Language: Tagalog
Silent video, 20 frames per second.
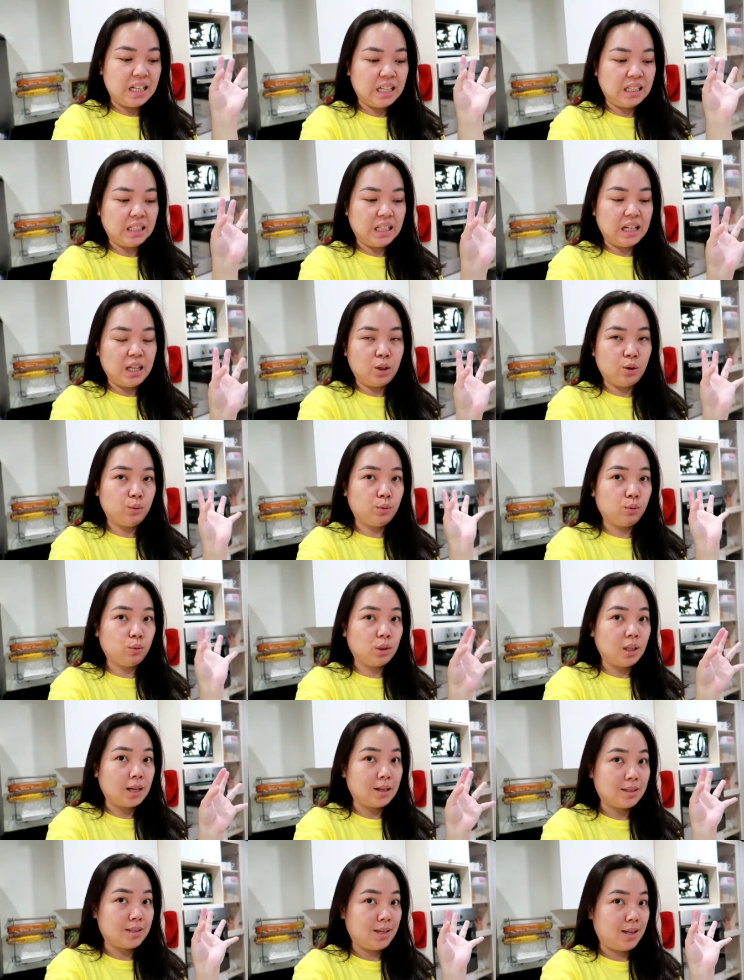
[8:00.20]
na lang nila yung
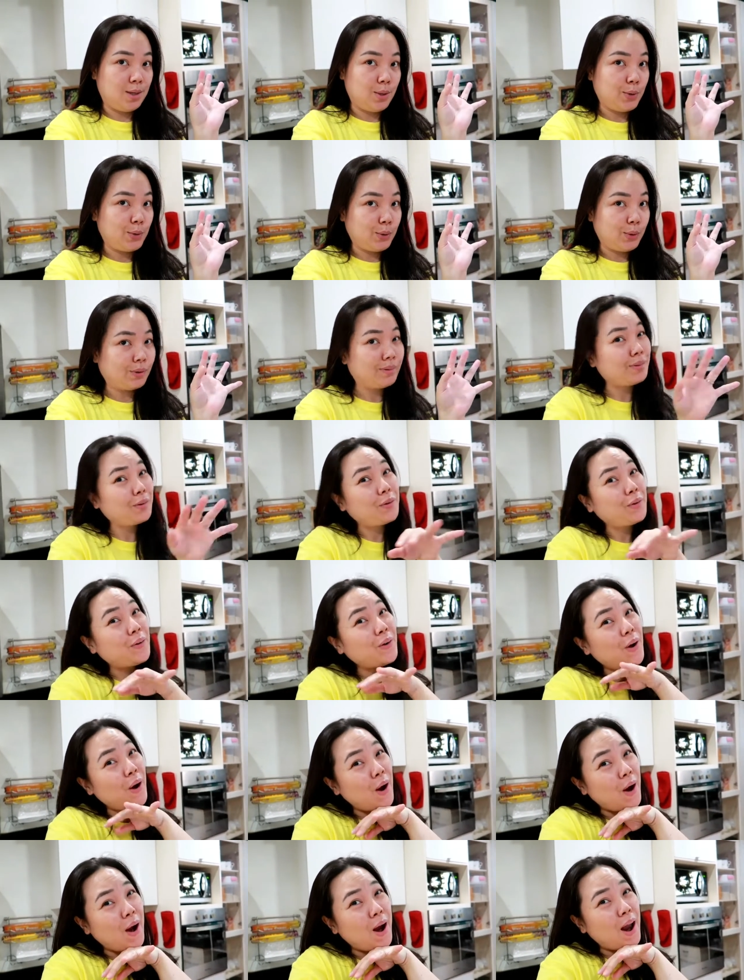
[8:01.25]
Fudang sa'yo.
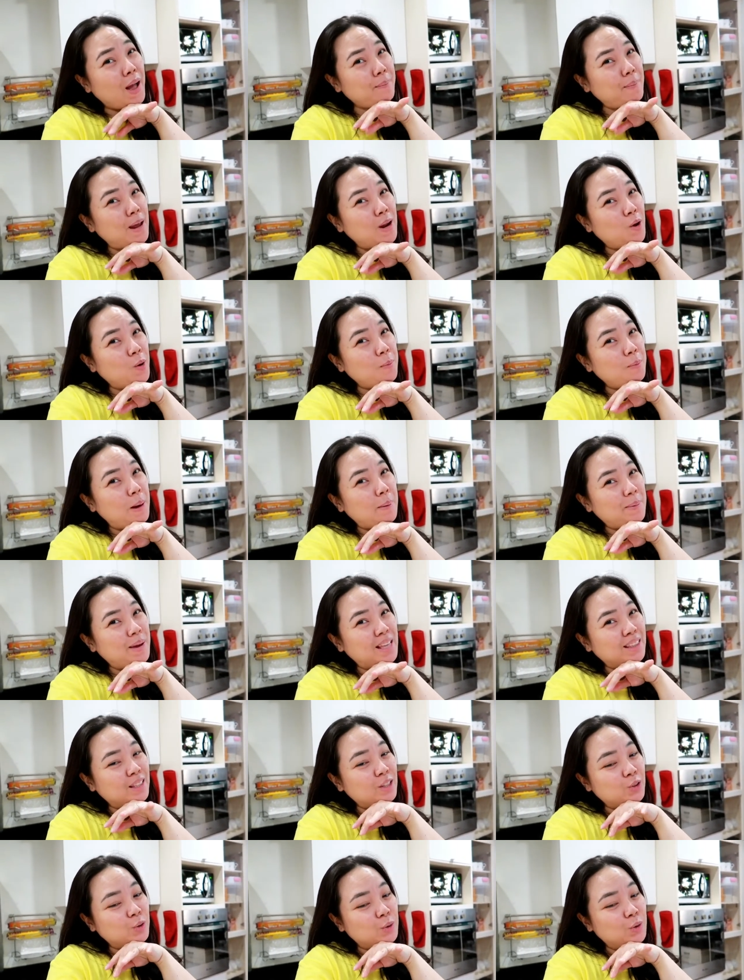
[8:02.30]
Girl, parang ako
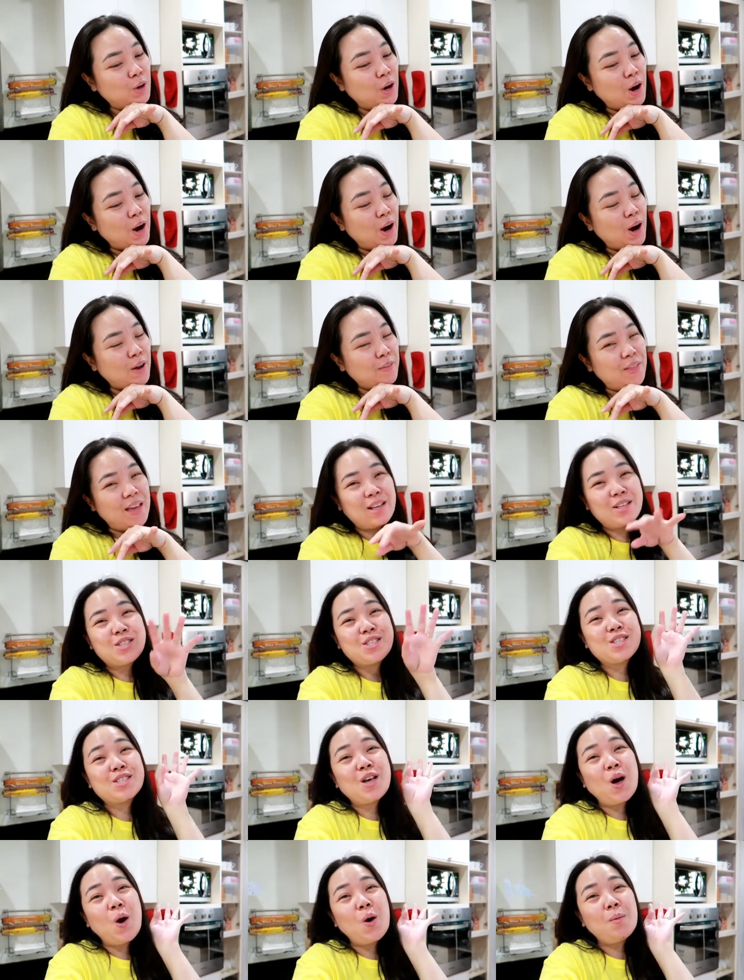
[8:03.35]
papayat nito, girl. Thank you
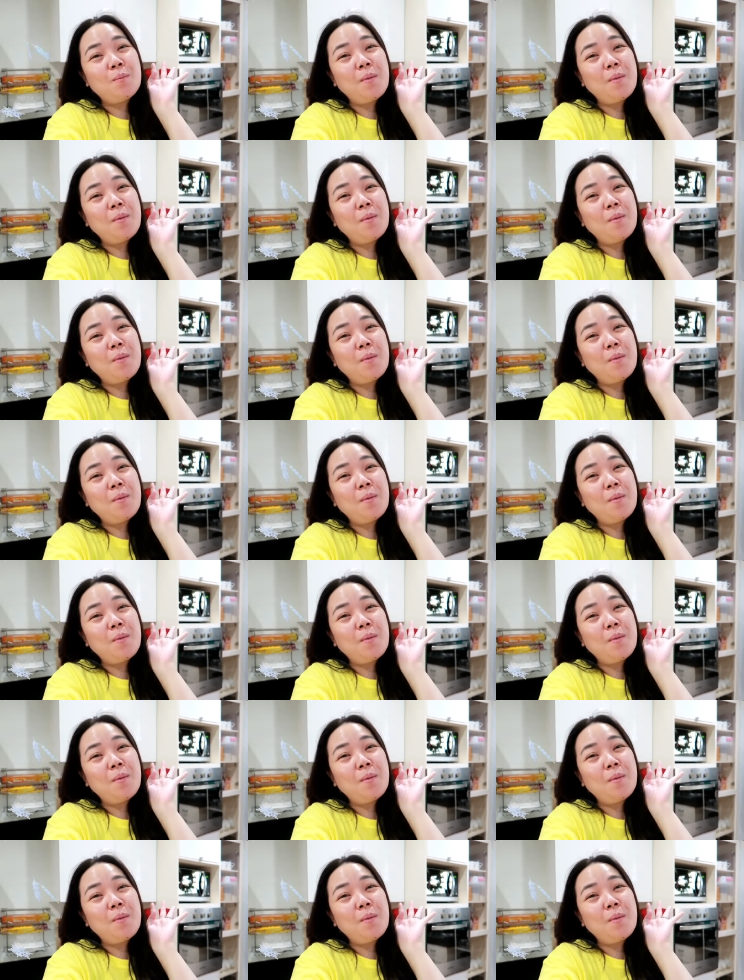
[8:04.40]
so